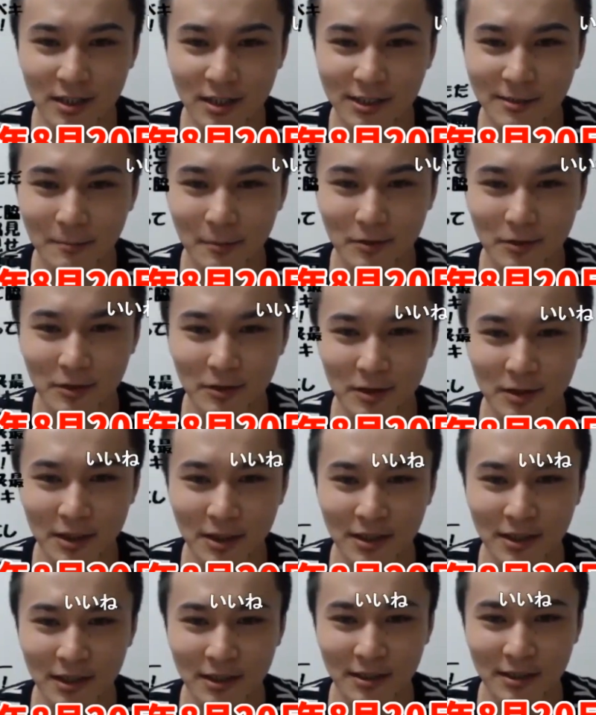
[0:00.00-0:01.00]
霊スポットに行っ
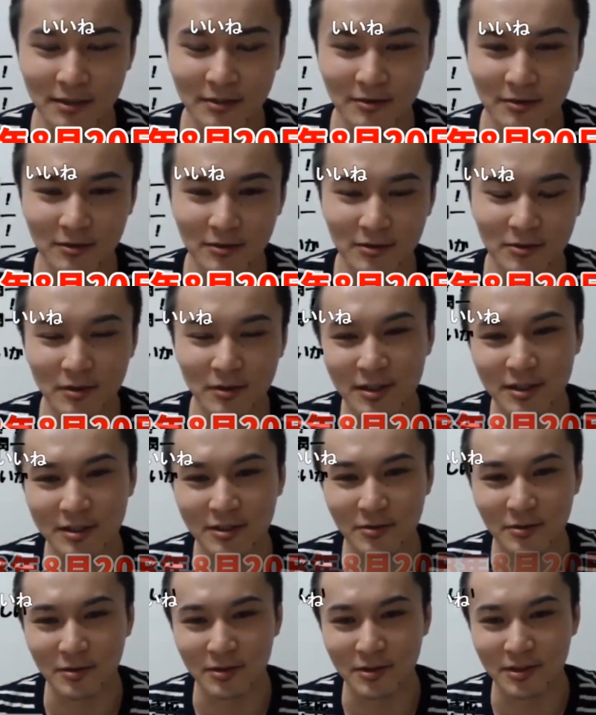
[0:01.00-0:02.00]
てきたんだけどその話
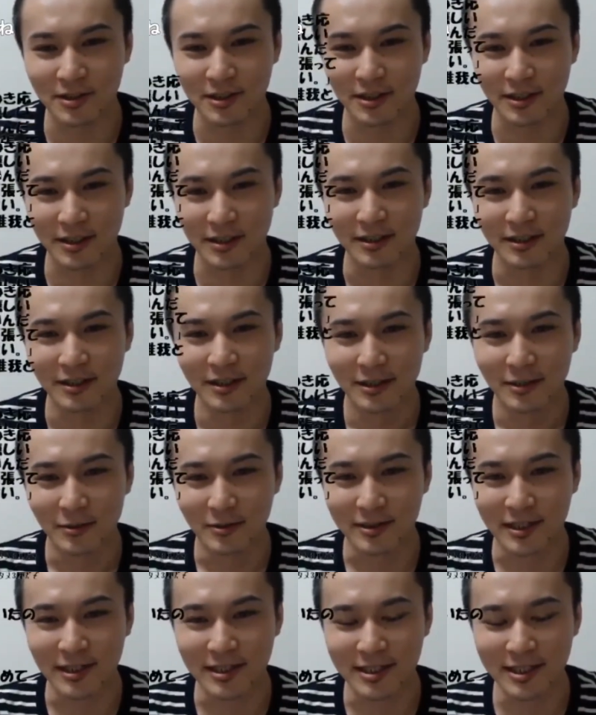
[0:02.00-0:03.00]
ちょっとし
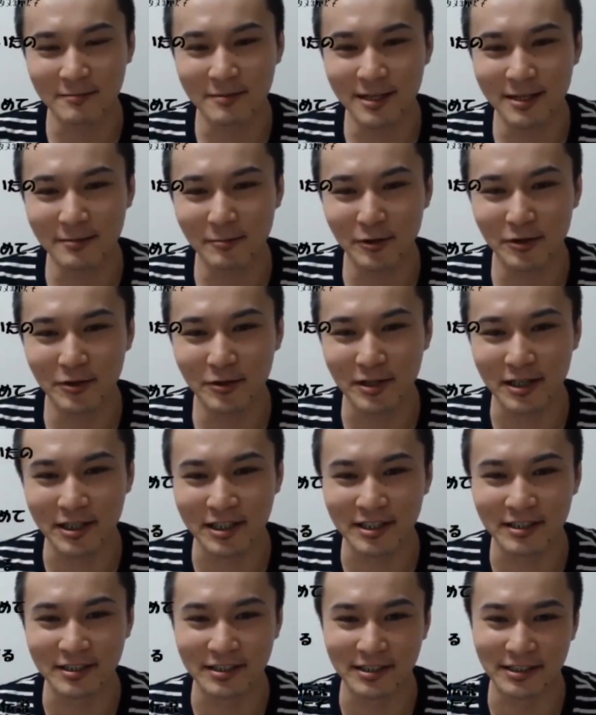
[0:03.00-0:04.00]
俺さ1ミリも幽霊
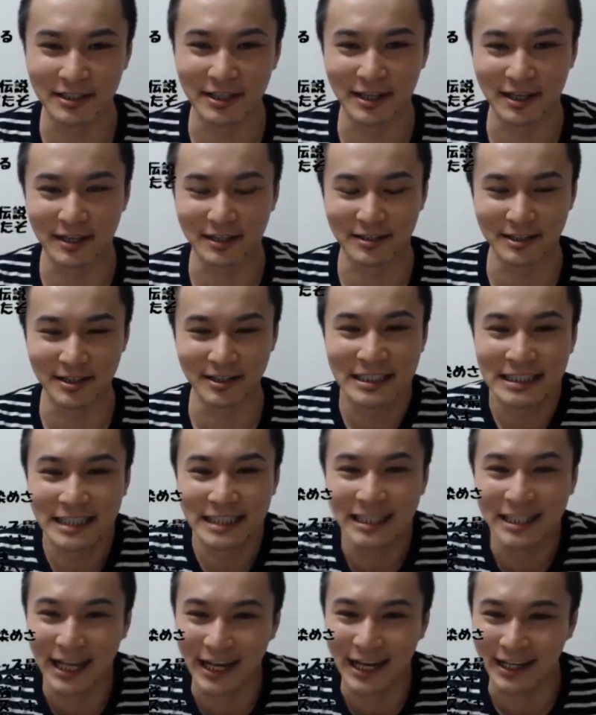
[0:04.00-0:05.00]
信じてないから全然な